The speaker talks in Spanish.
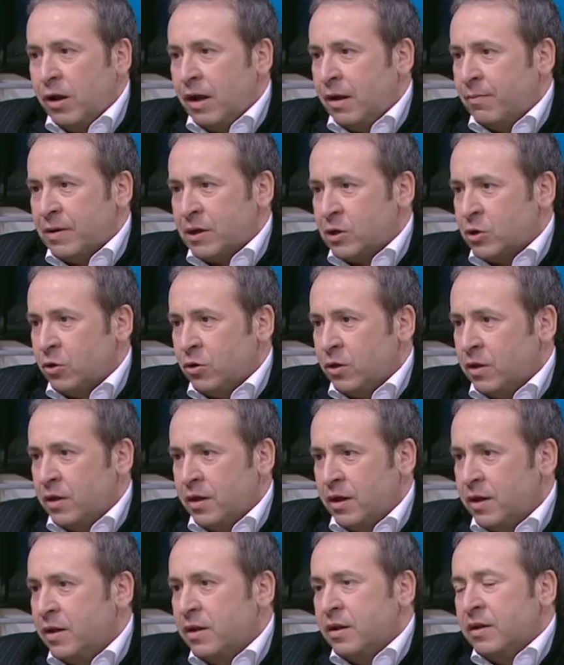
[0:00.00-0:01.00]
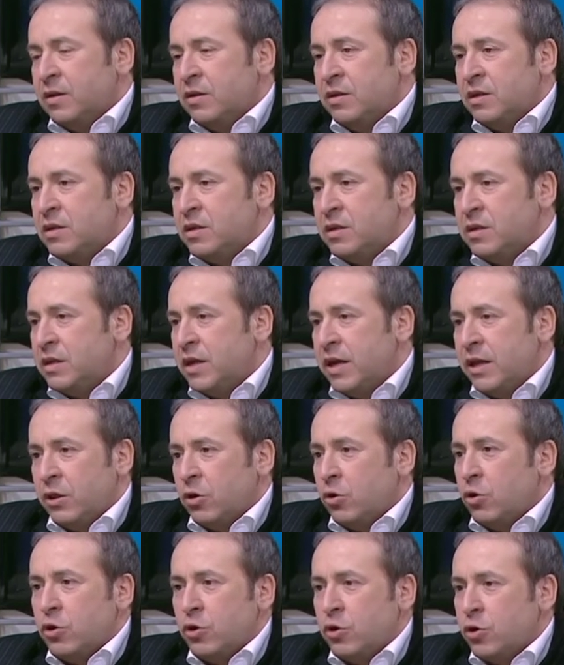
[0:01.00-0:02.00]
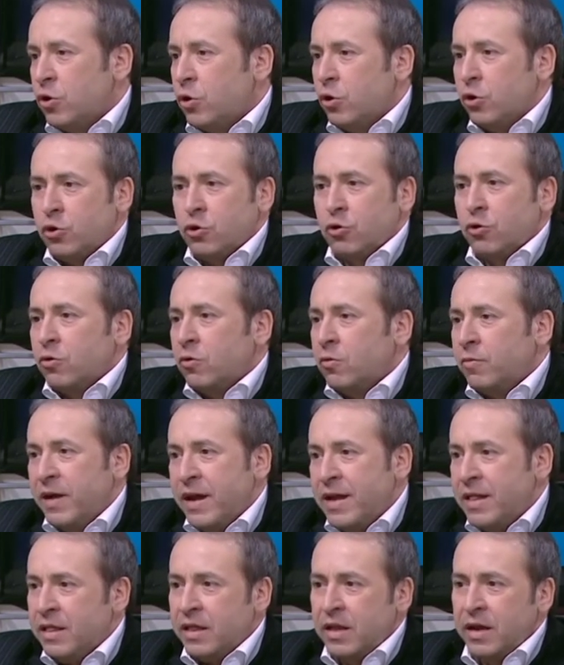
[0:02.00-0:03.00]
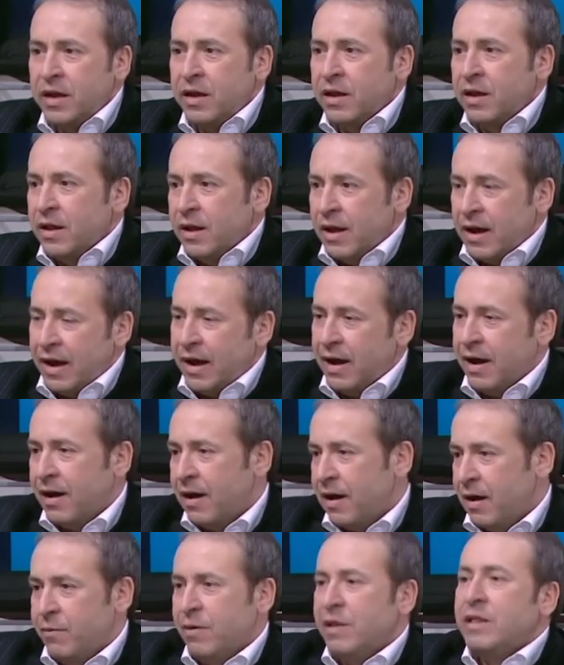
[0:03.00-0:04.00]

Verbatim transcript: dólar pasó de 17 o 18 o 20 a,